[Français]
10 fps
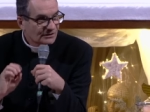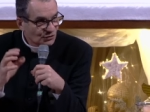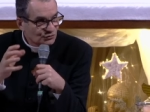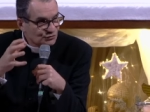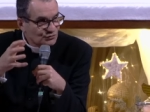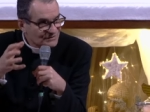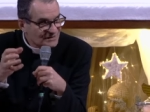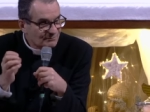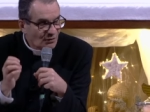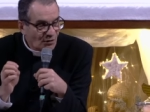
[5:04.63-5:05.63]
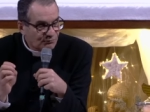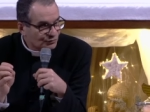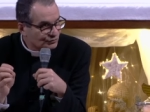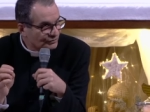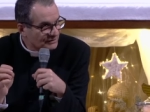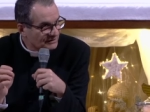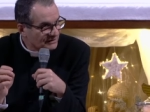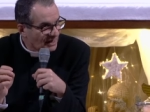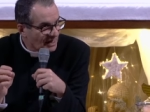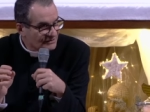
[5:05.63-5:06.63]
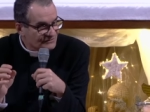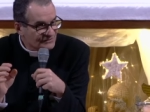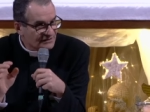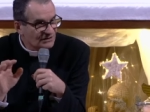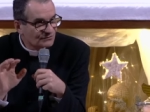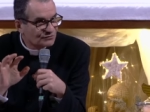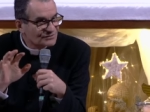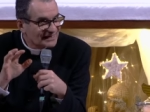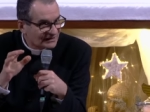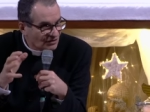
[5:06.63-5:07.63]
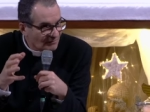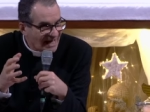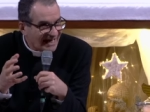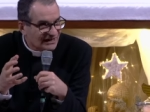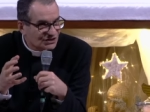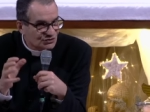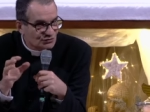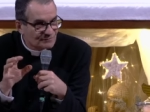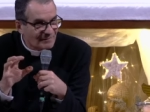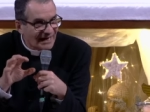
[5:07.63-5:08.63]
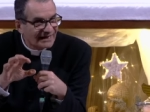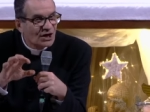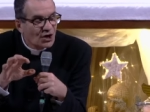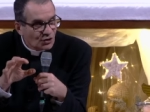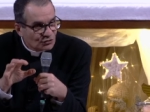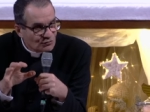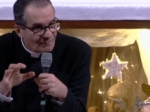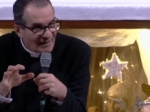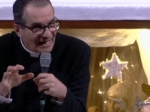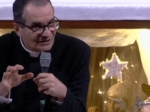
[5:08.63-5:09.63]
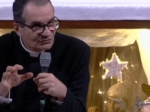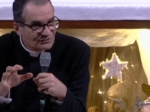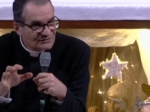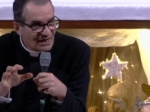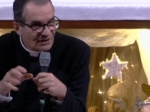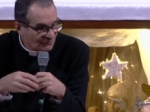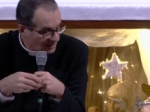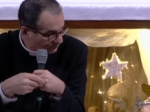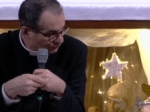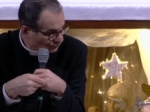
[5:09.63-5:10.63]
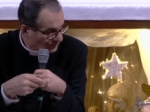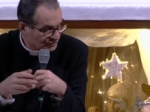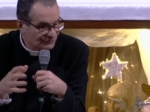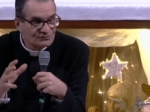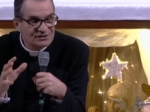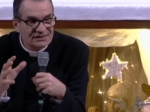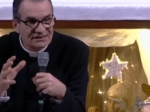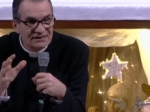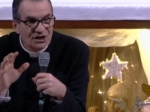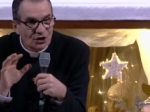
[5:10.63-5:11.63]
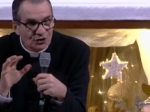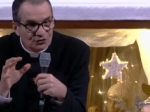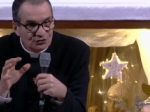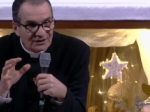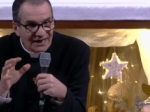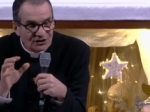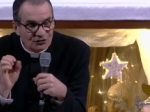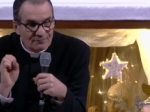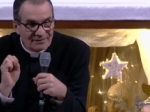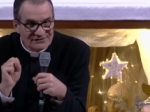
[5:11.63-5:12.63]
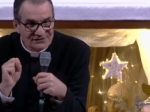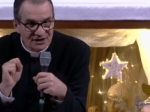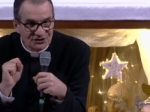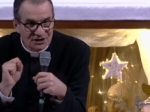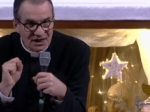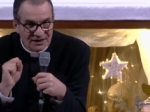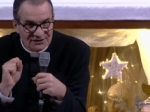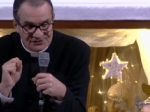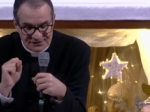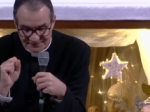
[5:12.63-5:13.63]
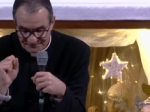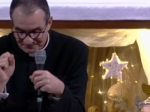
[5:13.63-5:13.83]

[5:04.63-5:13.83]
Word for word: quand Dieu s'y prend pour donner une grâce, il faut s'attendre à quelque chose pareil de paradoxal. Voilà pourquoi je vous ai dit de quelques passages à risque.